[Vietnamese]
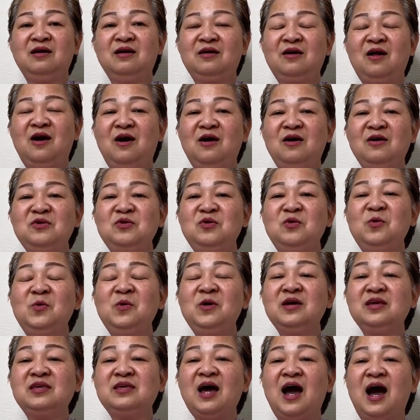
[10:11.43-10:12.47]
nó
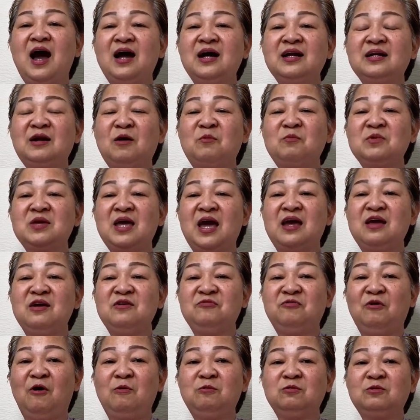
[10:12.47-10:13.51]
vui chơi trong giây
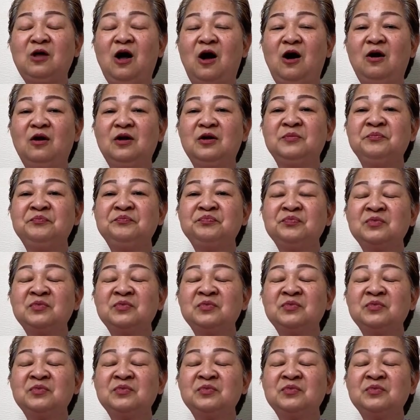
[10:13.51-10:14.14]
phút thôi